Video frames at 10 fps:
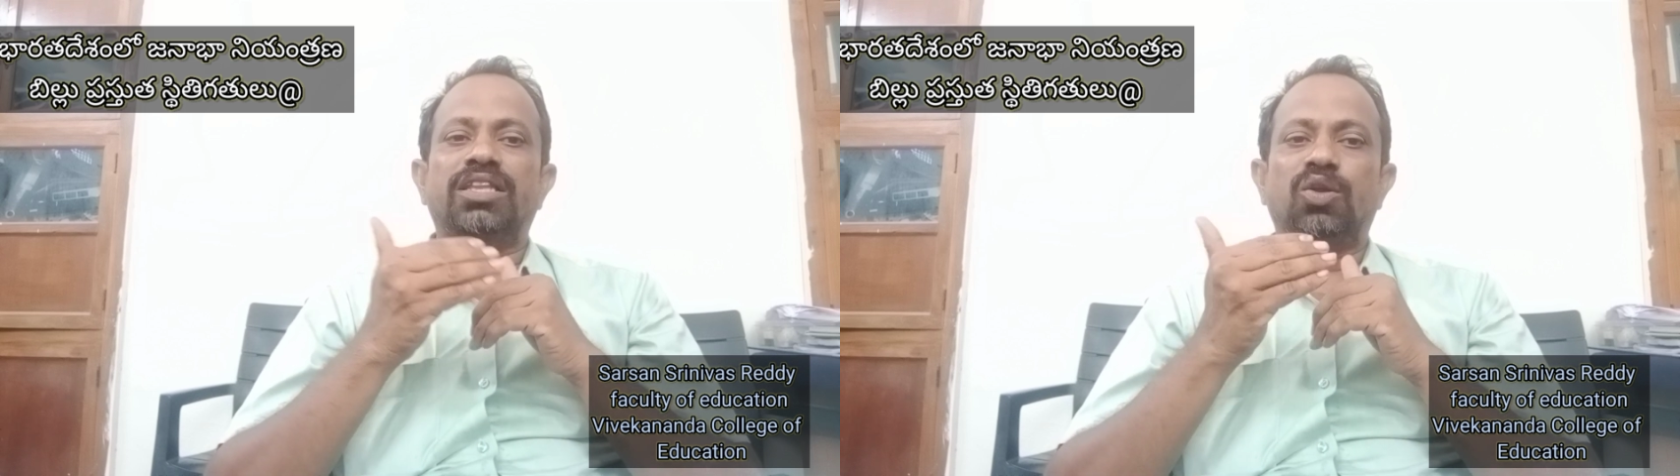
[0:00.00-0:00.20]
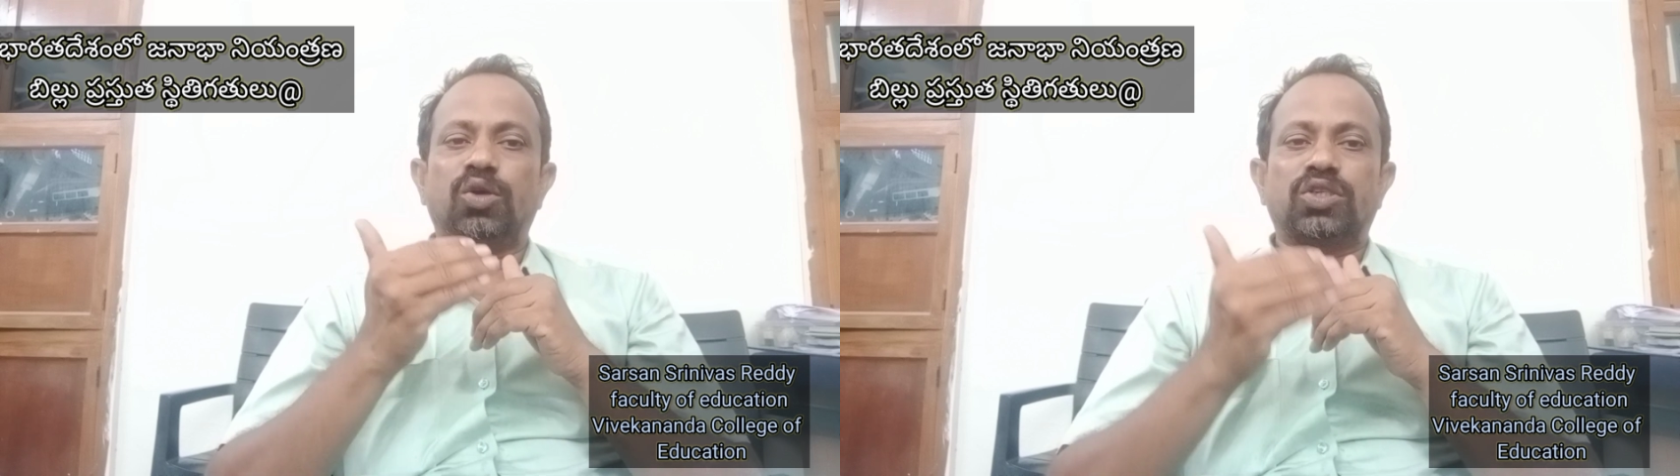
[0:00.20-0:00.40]

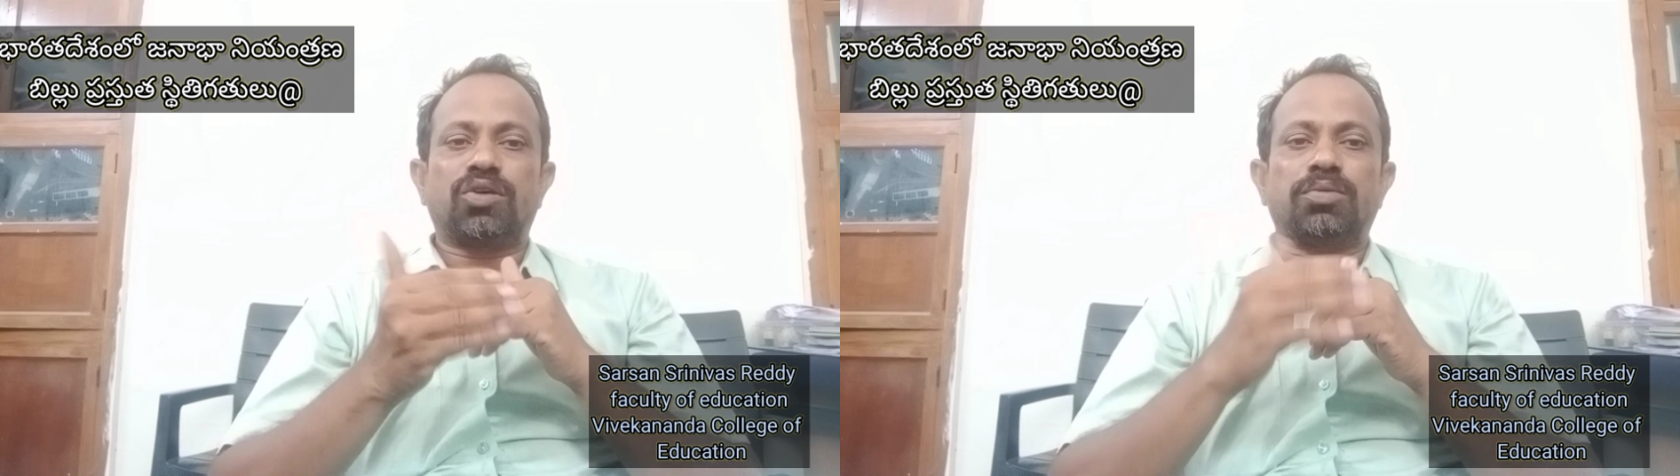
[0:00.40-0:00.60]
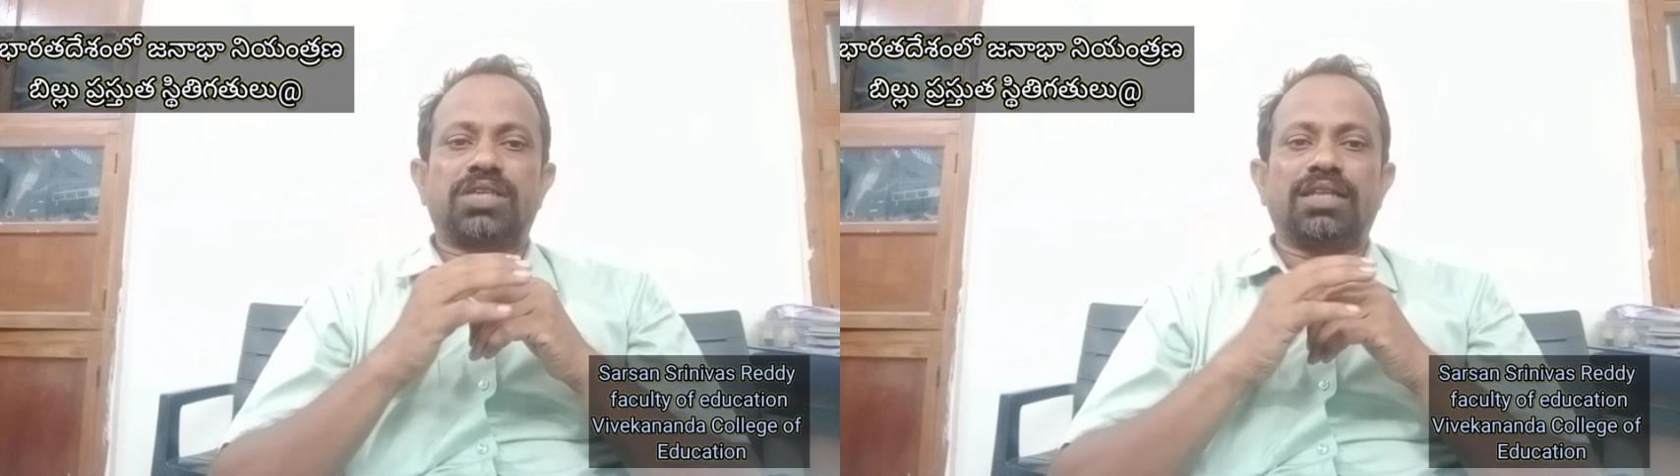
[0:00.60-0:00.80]

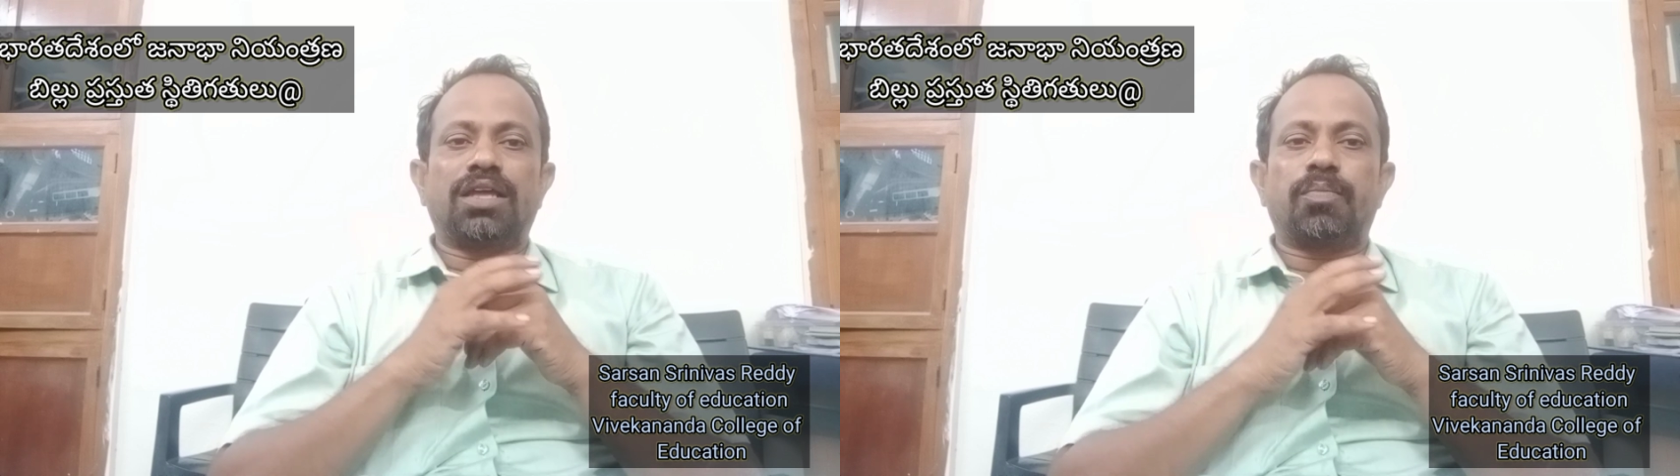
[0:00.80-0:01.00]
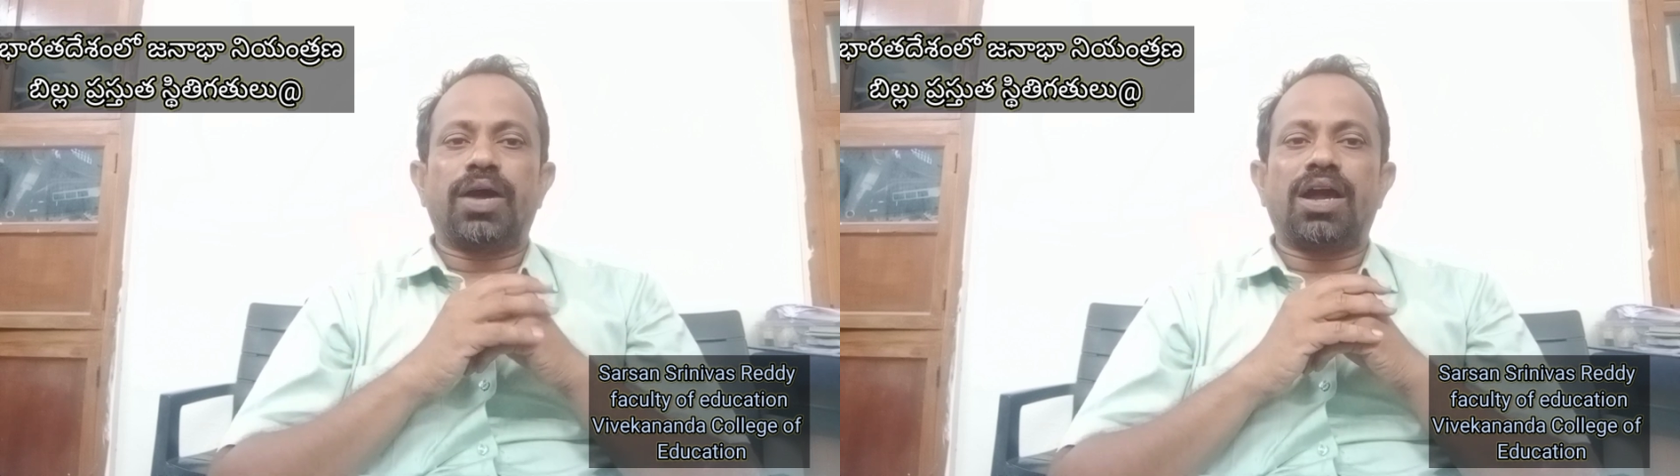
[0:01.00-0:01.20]
దినోత్సవం
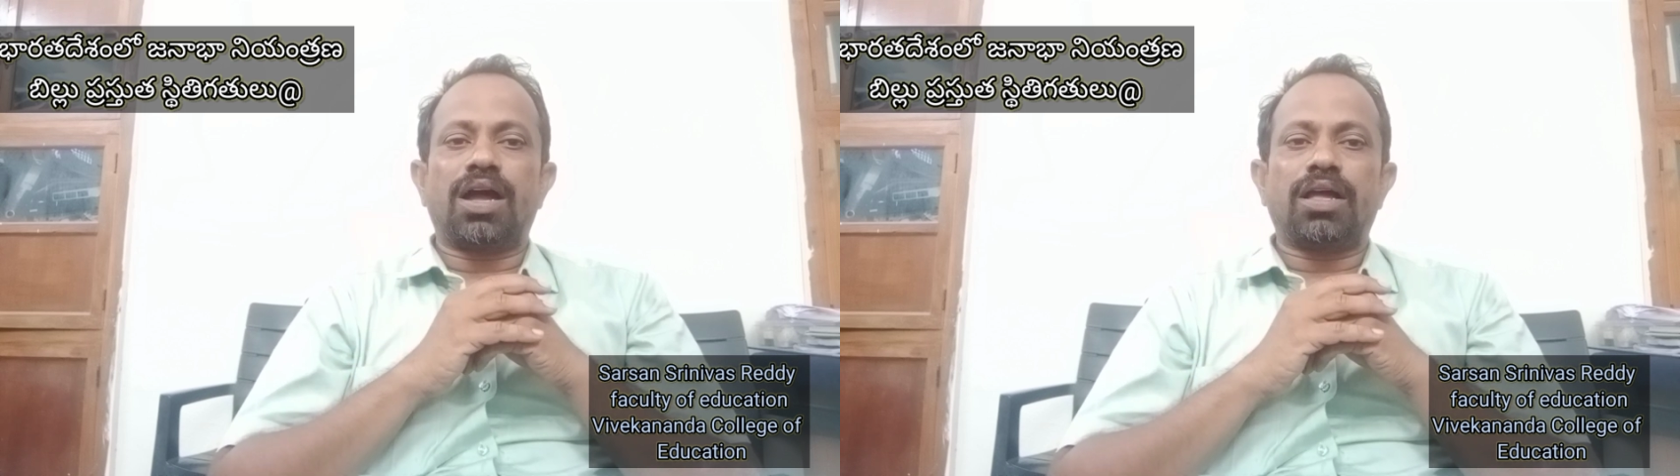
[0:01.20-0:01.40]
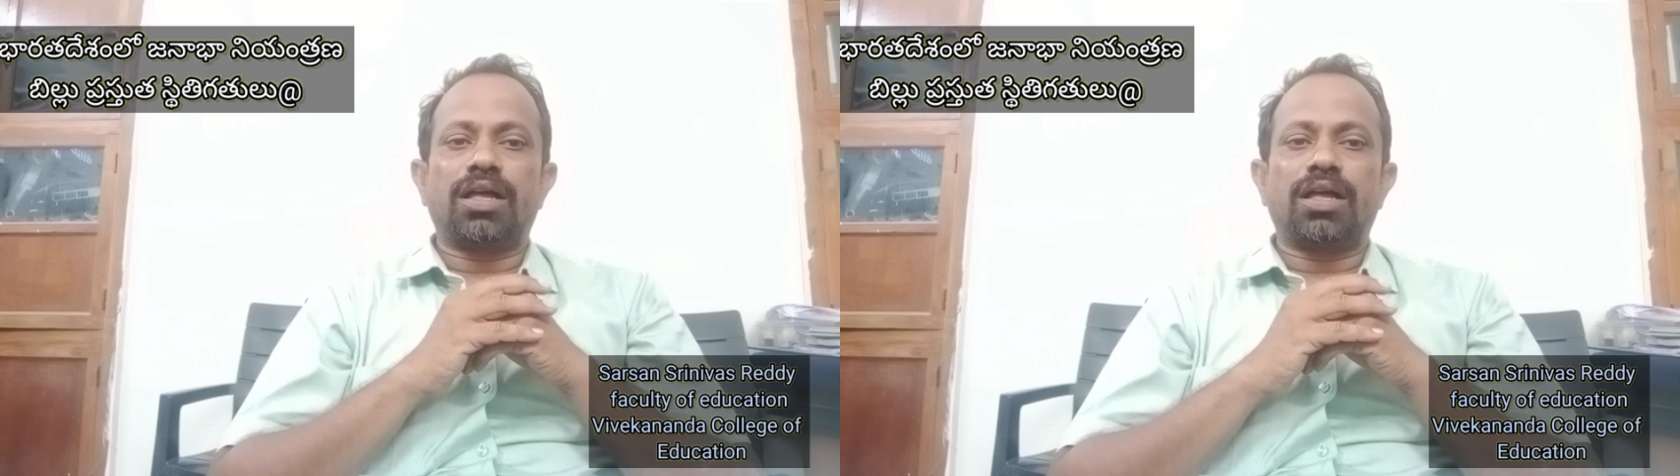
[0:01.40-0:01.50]
సందర్భంగా